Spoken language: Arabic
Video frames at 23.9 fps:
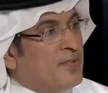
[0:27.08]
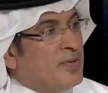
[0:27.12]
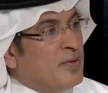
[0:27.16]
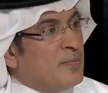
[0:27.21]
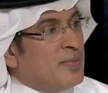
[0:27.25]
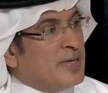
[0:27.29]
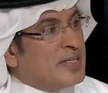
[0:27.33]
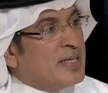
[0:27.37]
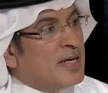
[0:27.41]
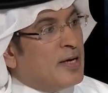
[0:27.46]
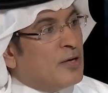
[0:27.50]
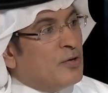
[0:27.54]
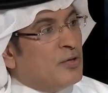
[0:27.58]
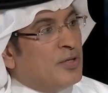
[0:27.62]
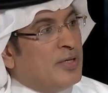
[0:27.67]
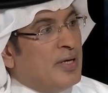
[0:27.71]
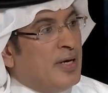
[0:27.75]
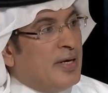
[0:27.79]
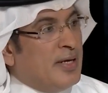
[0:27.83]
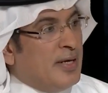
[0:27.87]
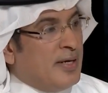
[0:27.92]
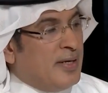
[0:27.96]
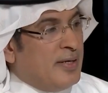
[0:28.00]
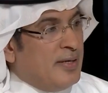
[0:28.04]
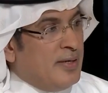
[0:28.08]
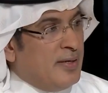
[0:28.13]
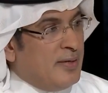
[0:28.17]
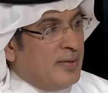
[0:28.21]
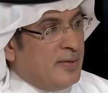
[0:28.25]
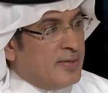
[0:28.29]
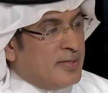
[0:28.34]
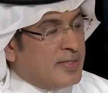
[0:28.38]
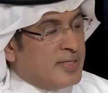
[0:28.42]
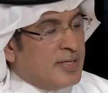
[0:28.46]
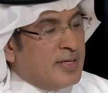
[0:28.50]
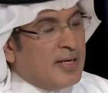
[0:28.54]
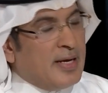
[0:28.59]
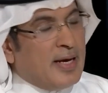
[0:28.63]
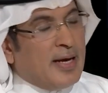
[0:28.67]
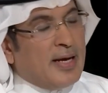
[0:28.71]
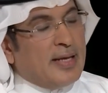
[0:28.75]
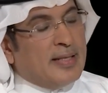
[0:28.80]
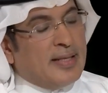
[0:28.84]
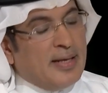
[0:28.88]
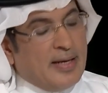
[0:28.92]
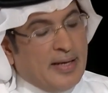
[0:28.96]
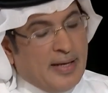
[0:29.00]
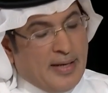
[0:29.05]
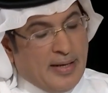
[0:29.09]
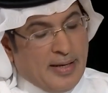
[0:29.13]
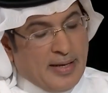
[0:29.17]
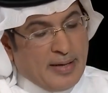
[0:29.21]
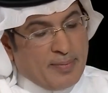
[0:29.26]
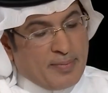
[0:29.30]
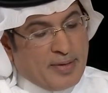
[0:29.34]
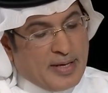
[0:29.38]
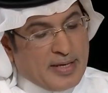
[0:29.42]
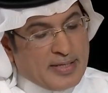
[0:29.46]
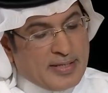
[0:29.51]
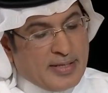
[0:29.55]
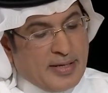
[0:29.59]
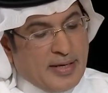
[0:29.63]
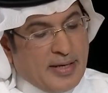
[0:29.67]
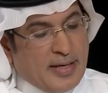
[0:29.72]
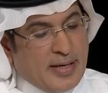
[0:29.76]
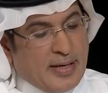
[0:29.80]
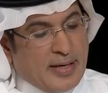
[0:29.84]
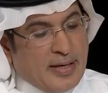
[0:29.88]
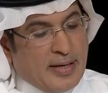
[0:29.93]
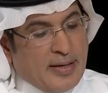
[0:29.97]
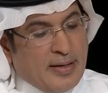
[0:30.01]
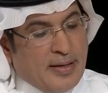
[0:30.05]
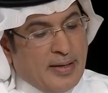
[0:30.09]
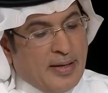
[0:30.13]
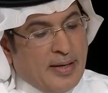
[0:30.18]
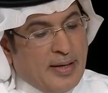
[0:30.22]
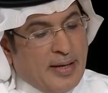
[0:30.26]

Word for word: في مساره التاريخي صناعة الإعلام كصناعة